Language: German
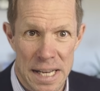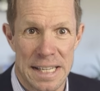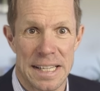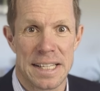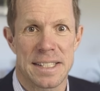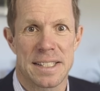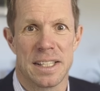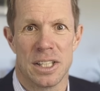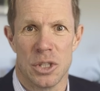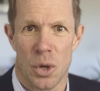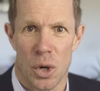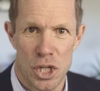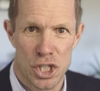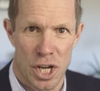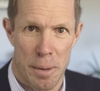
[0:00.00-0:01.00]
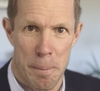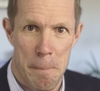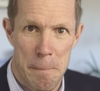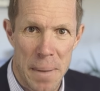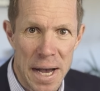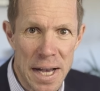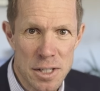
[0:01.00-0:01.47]
das in Deutschland
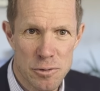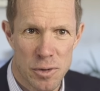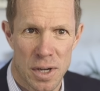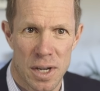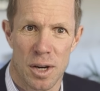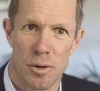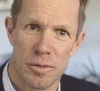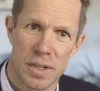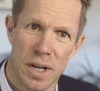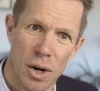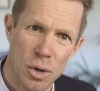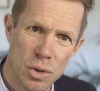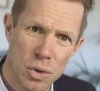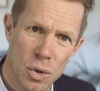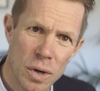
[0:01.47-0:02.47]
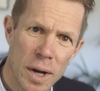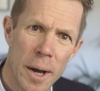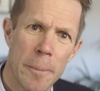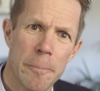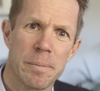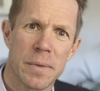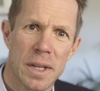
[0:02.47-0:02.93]
meistverkaufte Auto
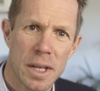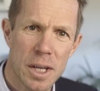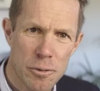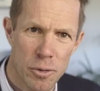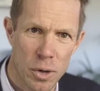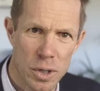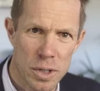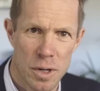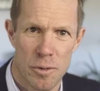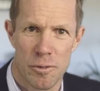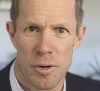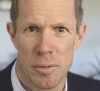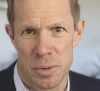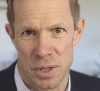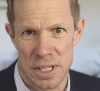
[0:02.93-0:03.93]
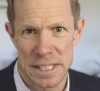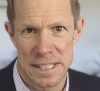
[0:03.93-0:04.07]
gefolgt vom Model